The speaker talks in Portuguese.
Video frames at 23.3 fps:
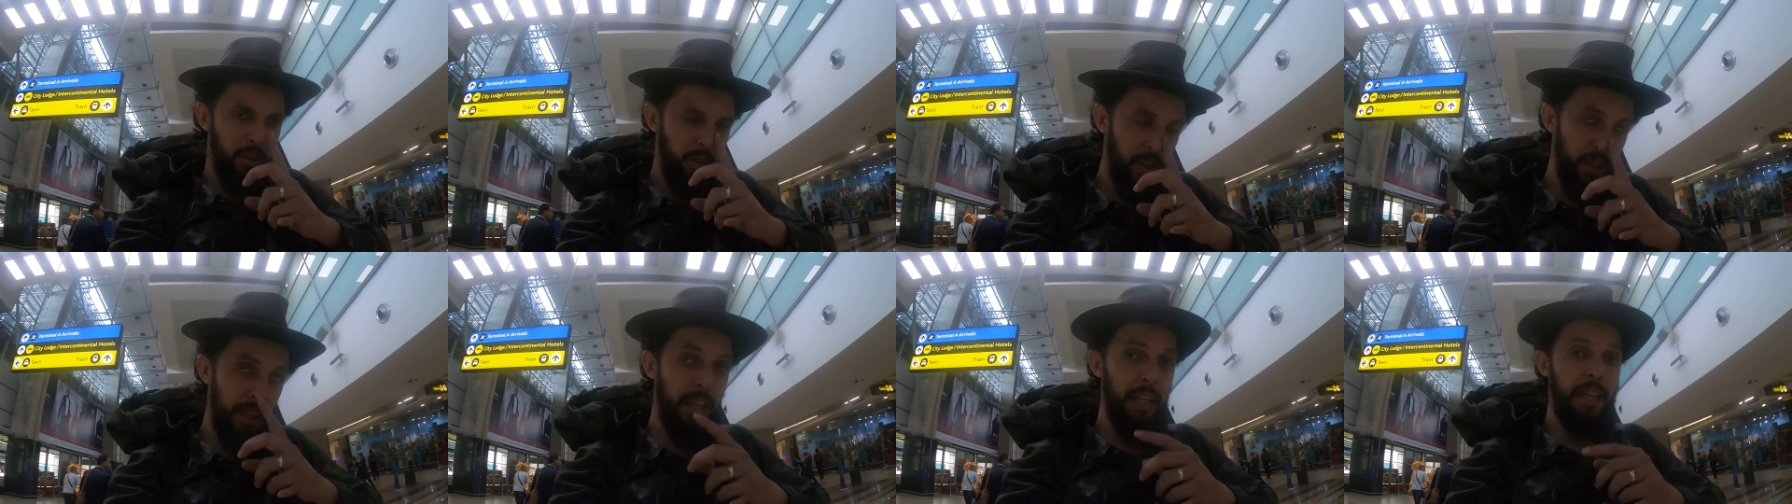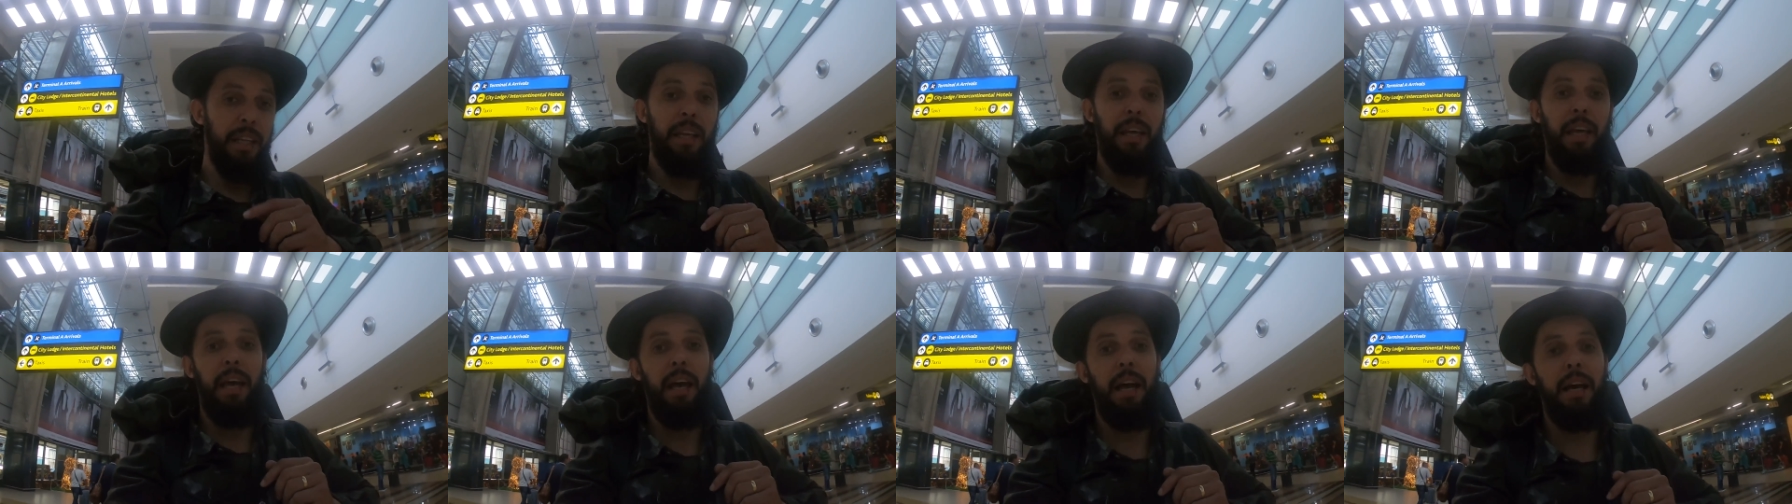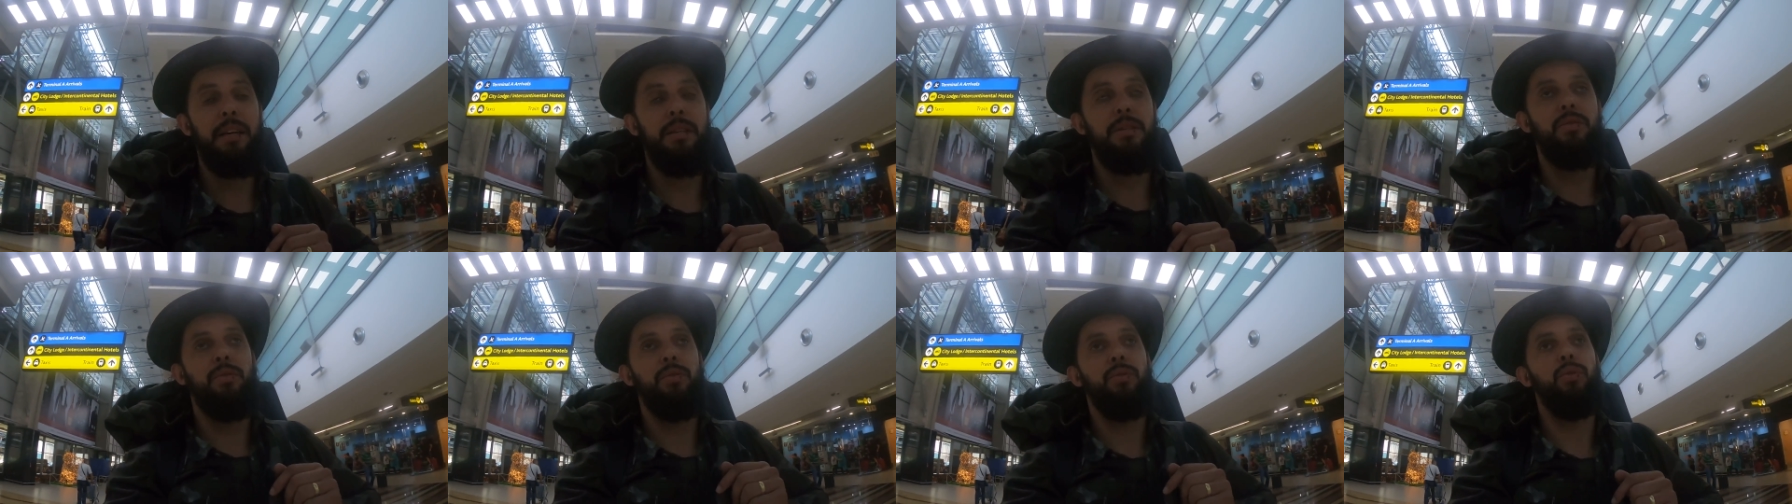80
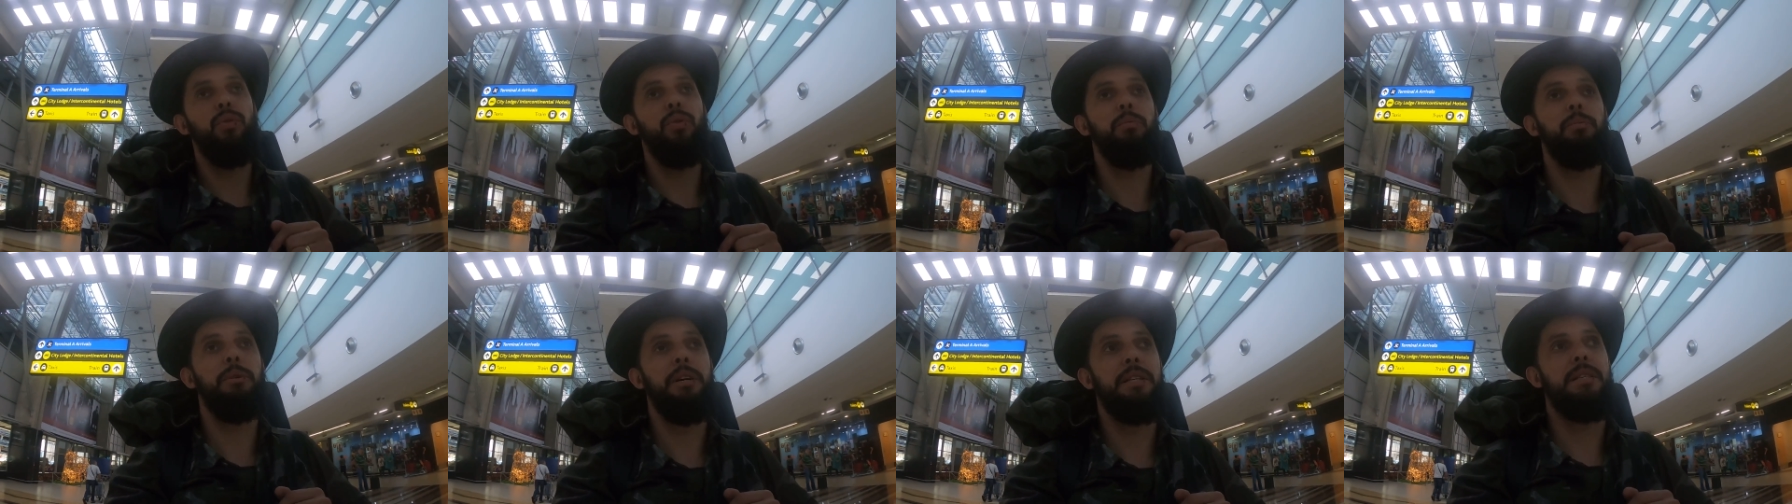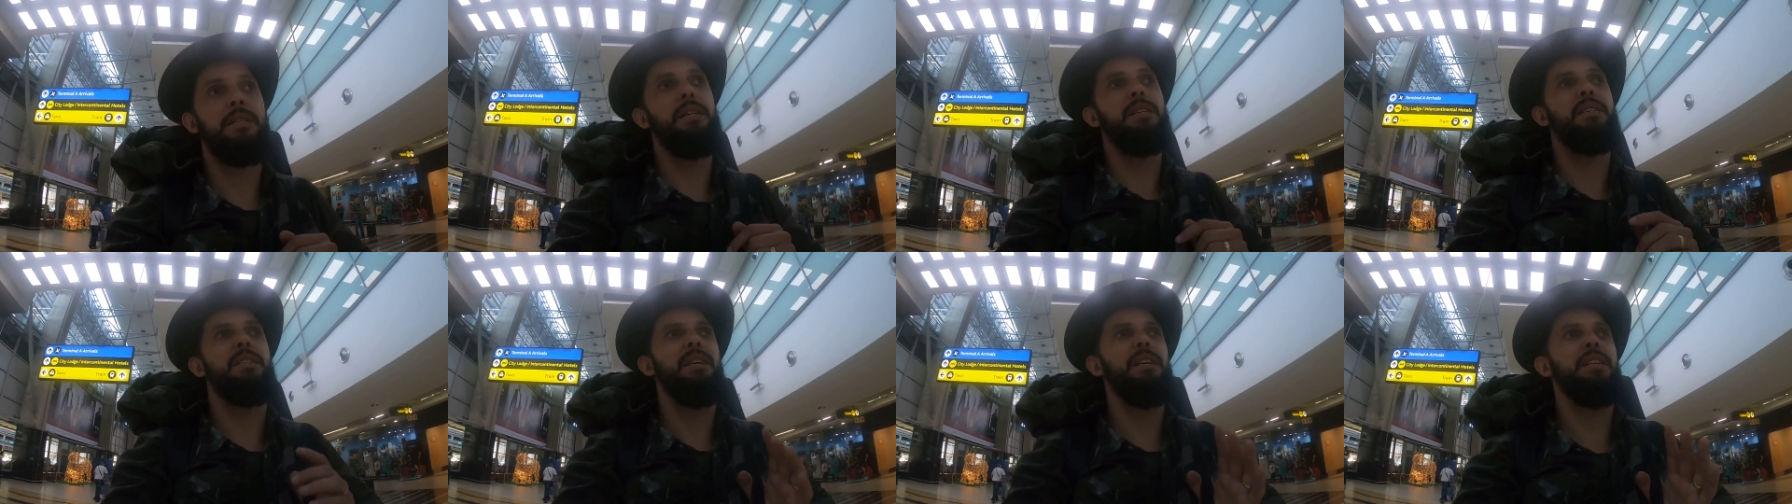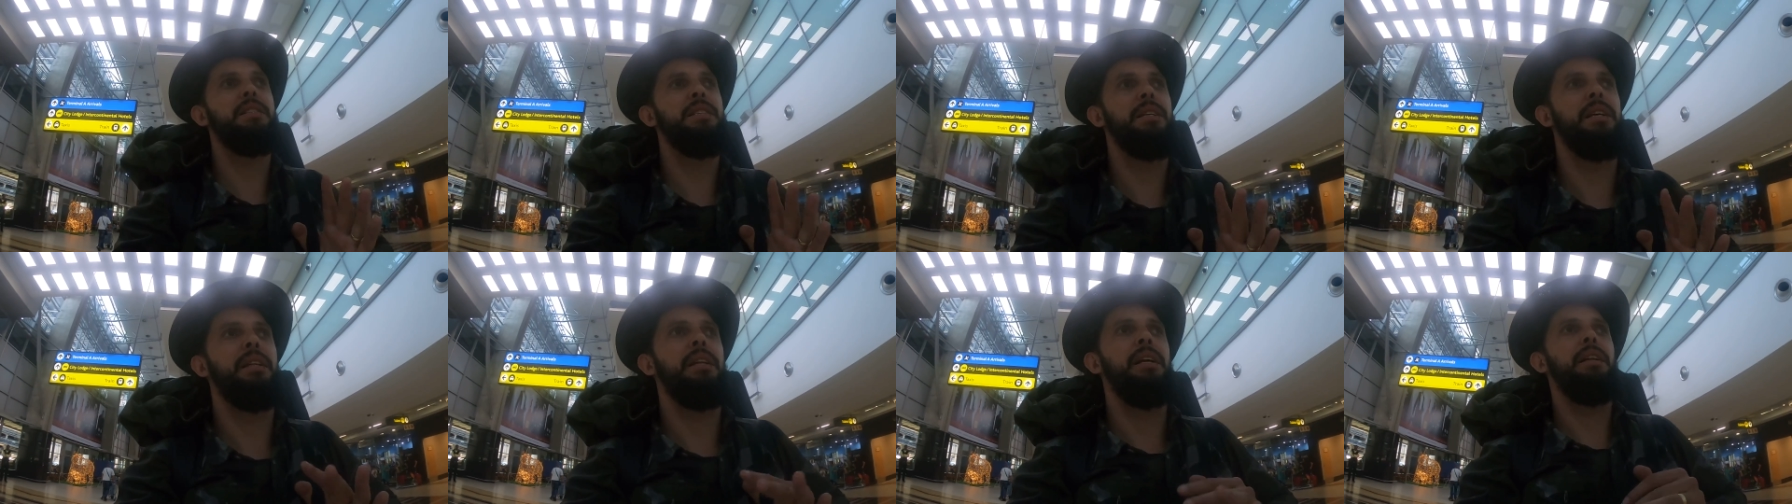reais um Uber,
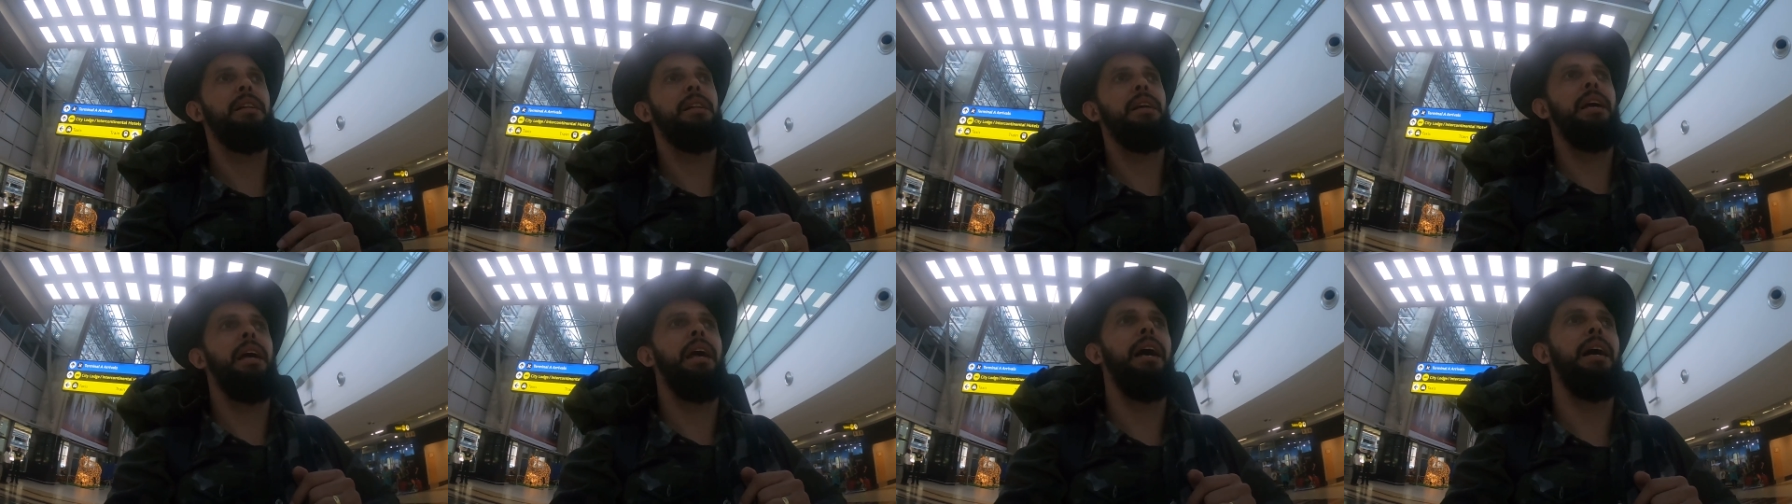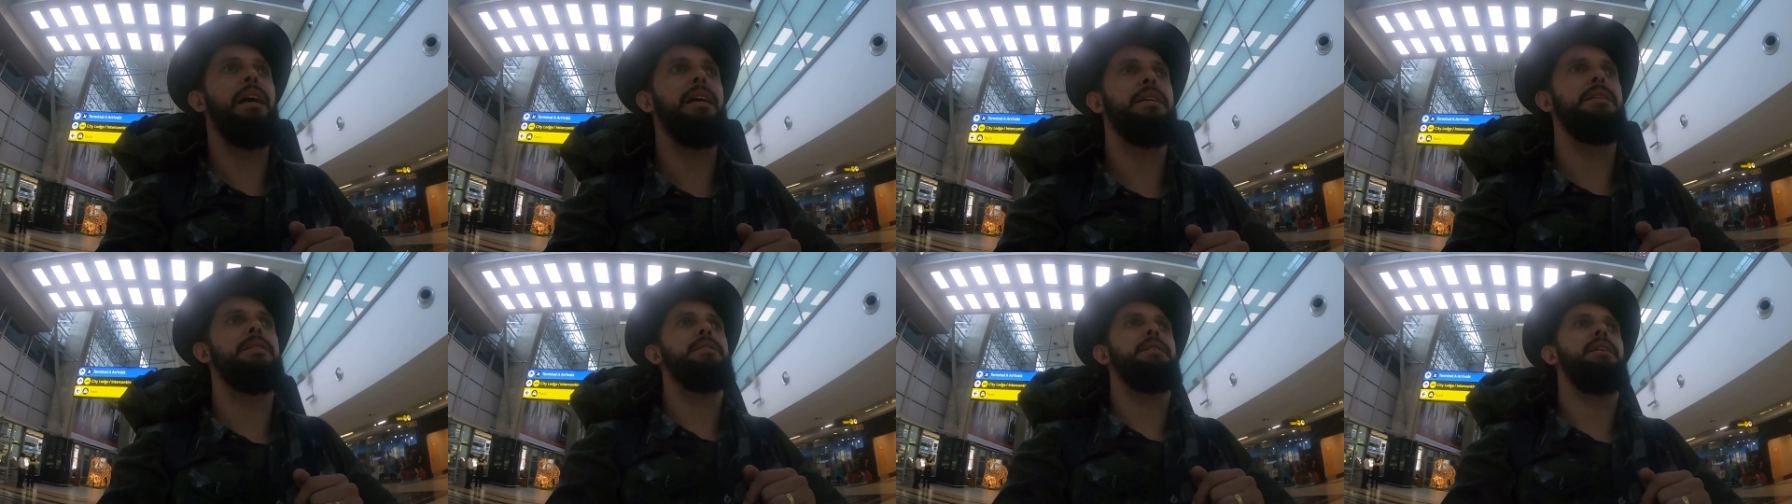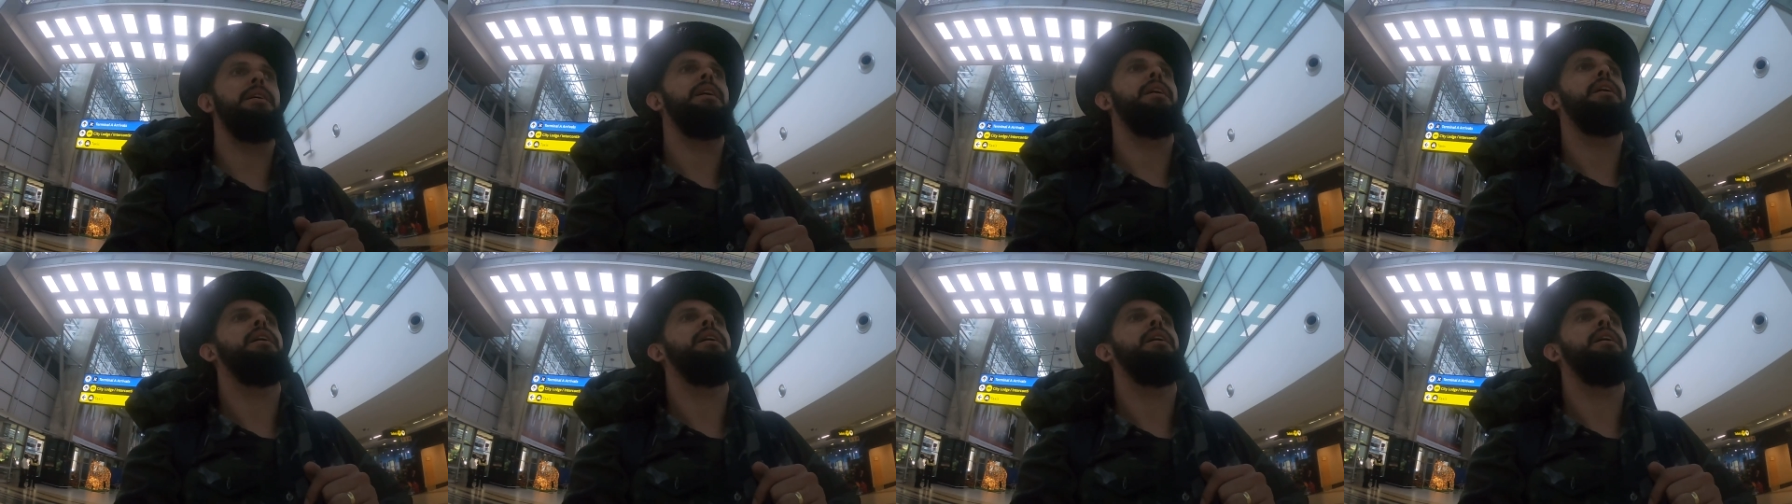60, 70 reais.